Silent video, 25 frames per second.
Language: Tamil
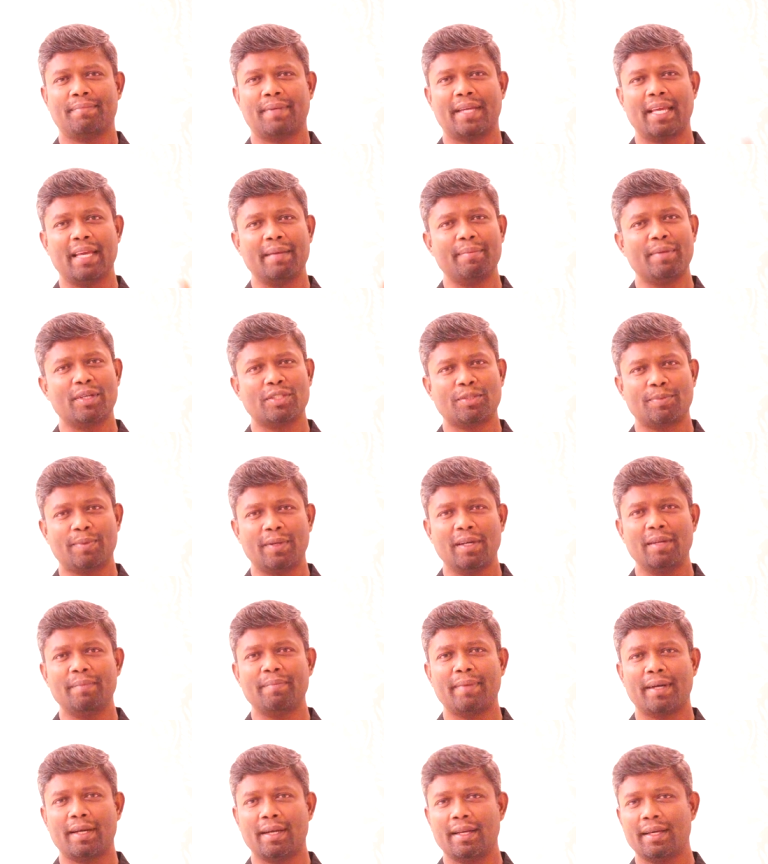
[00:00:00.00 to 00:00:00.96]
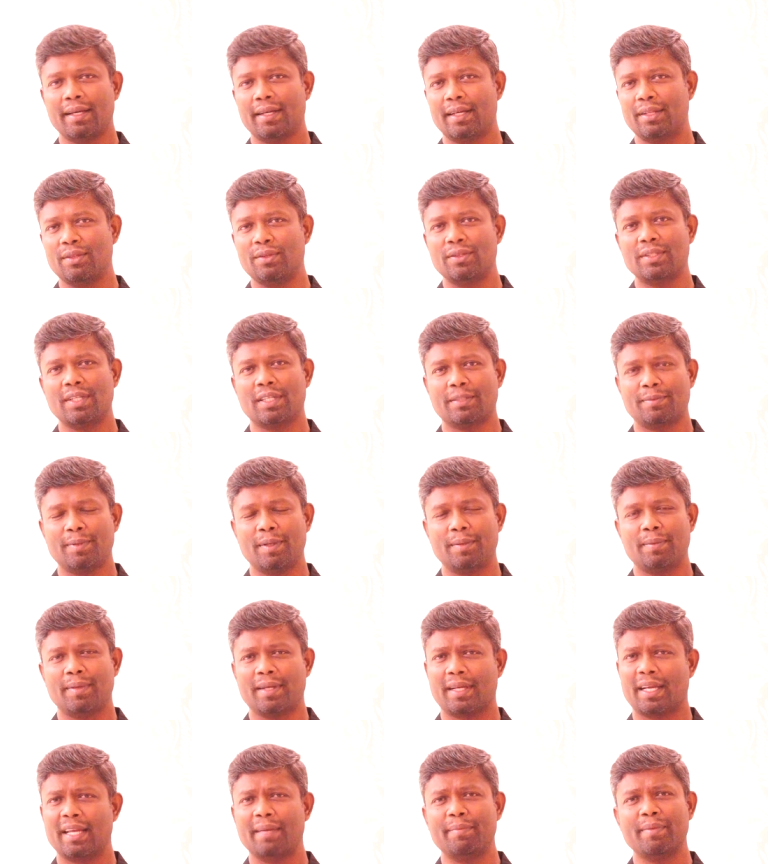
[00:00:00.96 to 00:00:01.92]
கேஎம் ஹாஸ்பிட்டலையும் பண்ணலாம் இந்துஜா ஹாஸ்பிட்டல்
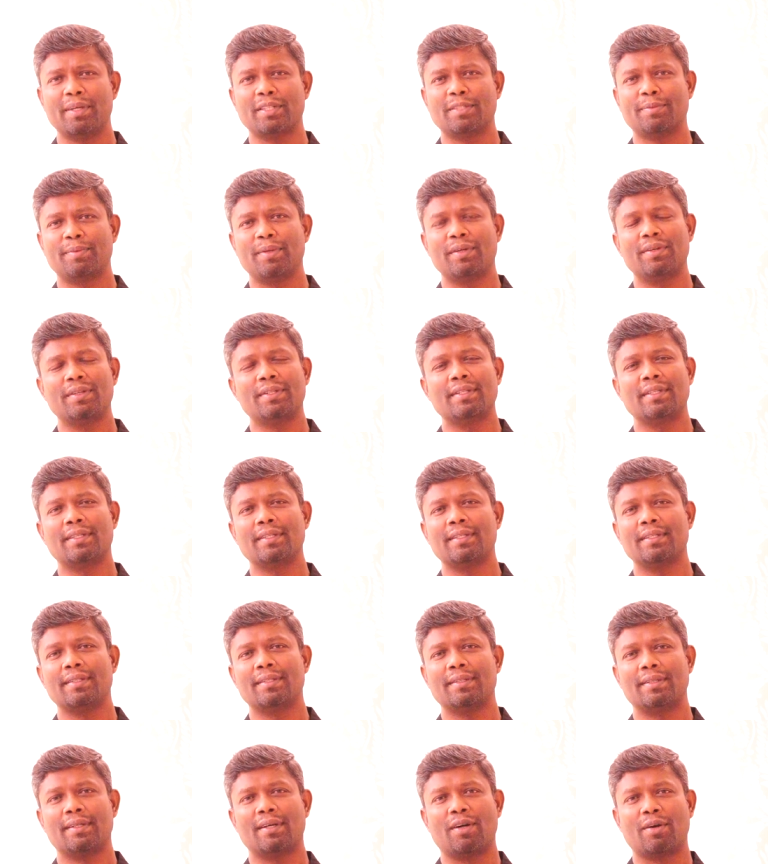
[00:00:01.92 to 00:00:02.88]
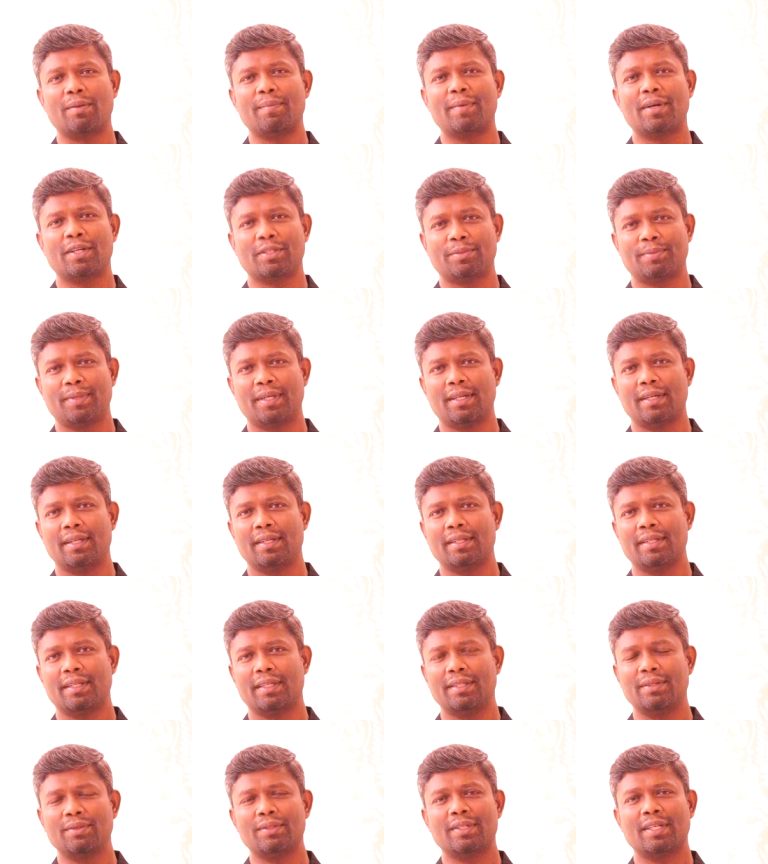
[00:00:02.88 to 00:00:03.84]
பண்ணலாம் கேஎம் ஹாஸ்பிட்டல் வந்துட்டு கவர்மெண்ட் ஹாஸ்பிட்டல்
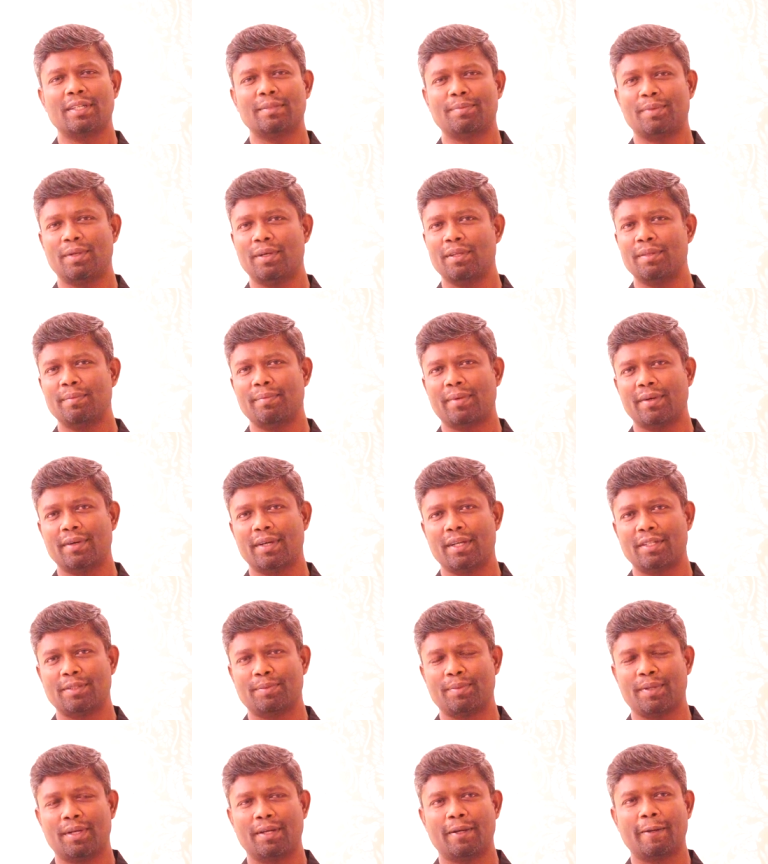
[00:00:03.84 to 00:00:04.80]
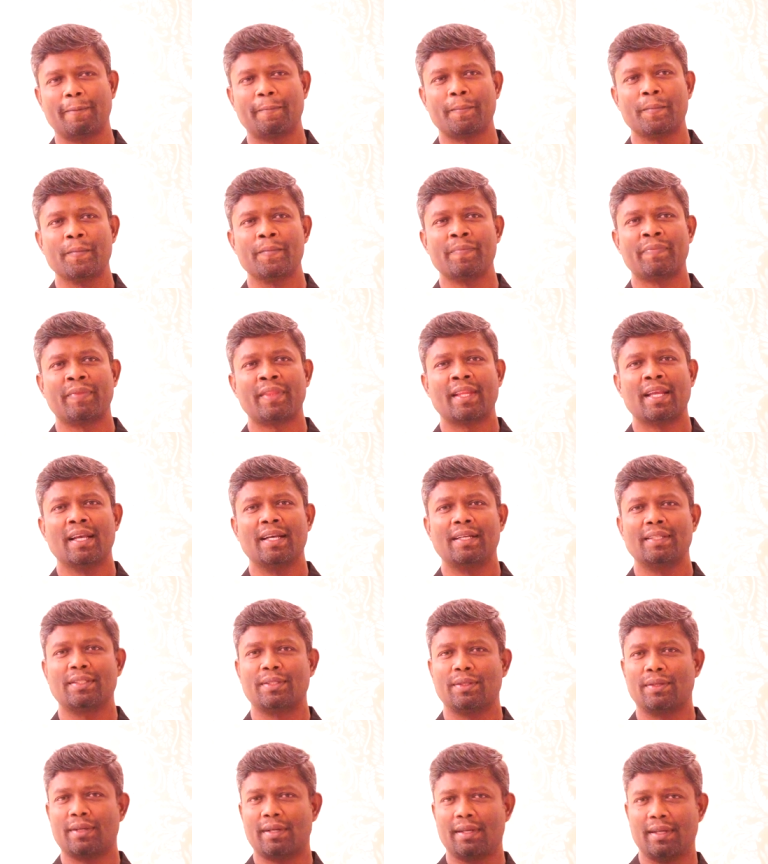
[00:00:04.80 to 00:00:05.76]
இந்துஜா ஹாஸ்பிட்டல் ப்ரைவேட் ஹாஸ்பிட்டல்
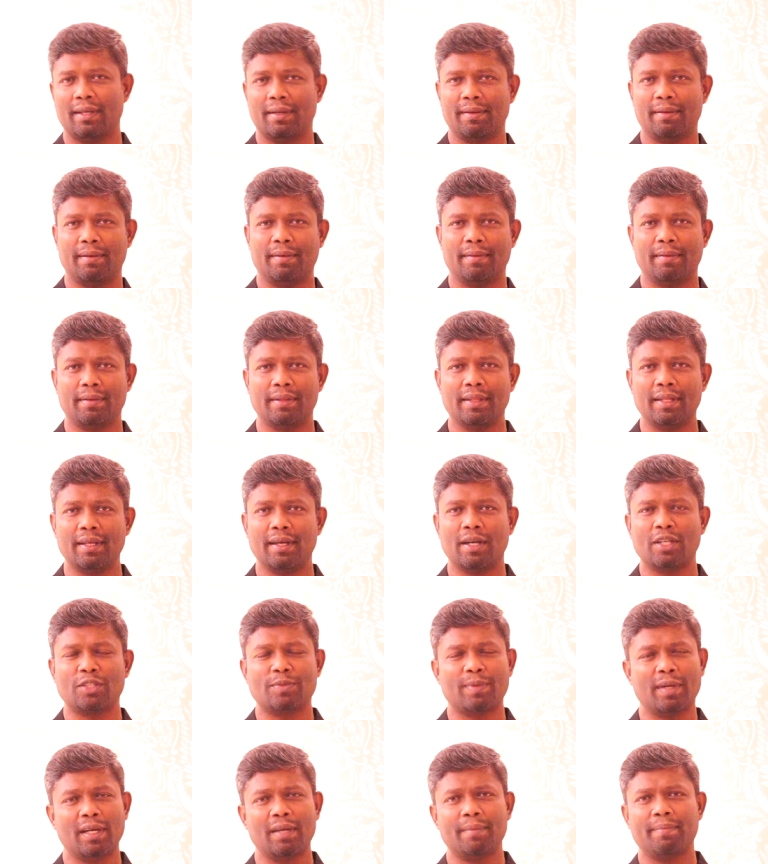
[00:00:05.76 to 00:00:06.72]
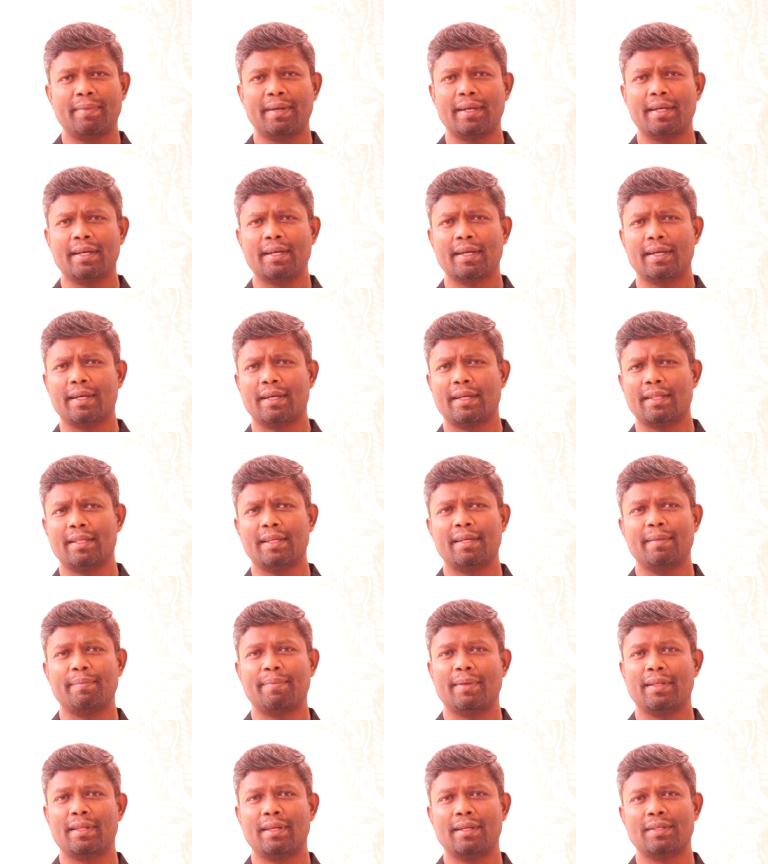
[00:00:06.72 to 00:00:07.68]
ஸோ இந்த ஹாஸ்பிட்டலில் பண்ணால்
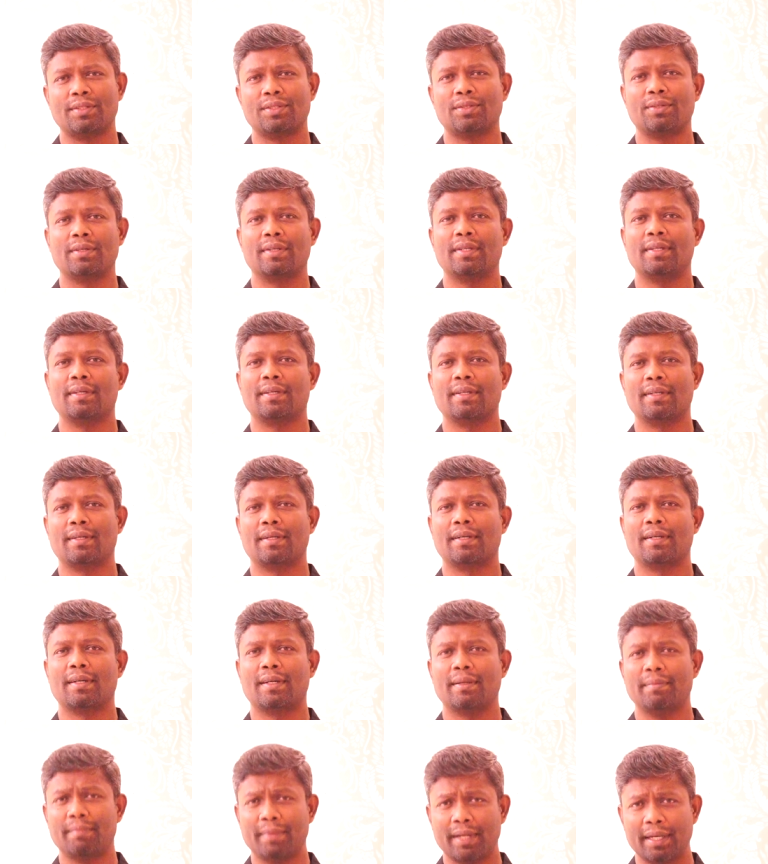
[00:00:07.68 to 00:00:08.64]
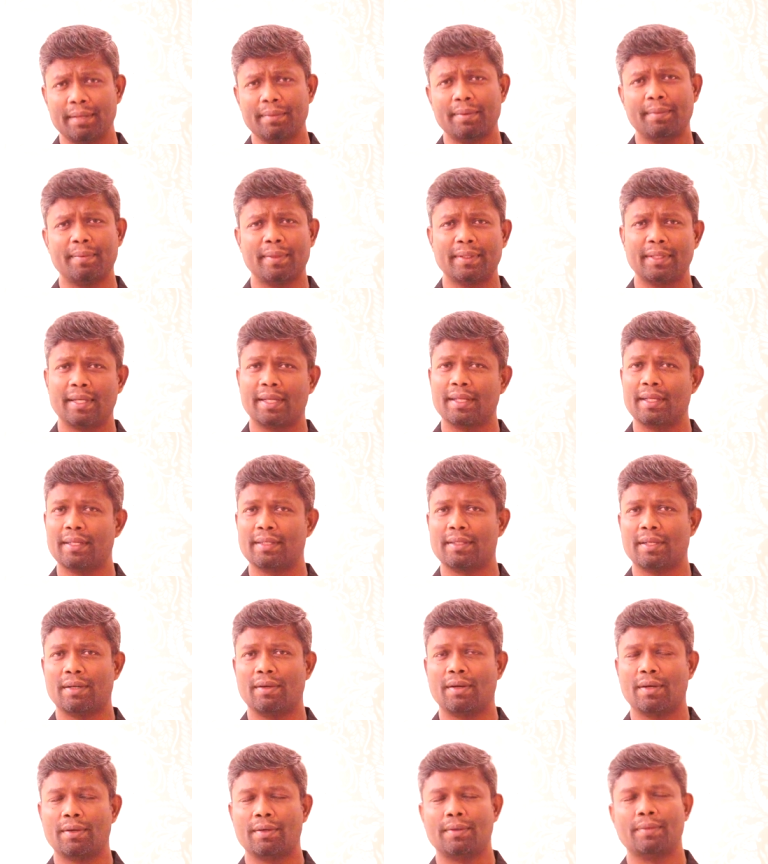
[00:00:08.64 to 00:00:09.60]
கிட்டத்தட்ட பத்து லட்ச ரூபா கிட்ட மினிமம் வந்துட்டு
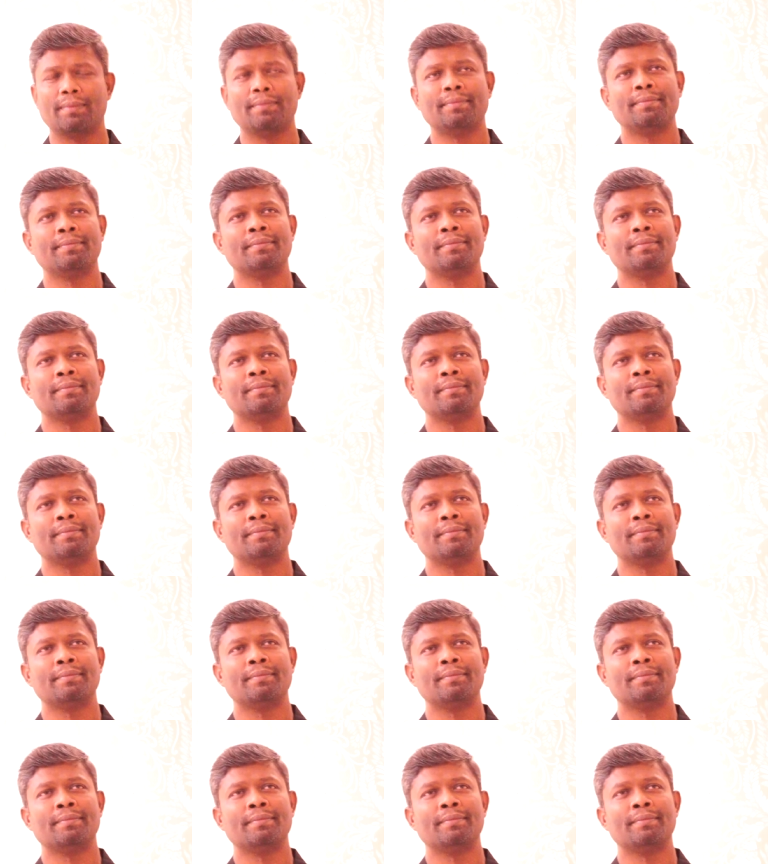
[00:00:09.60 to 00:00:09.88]
செலவாகும்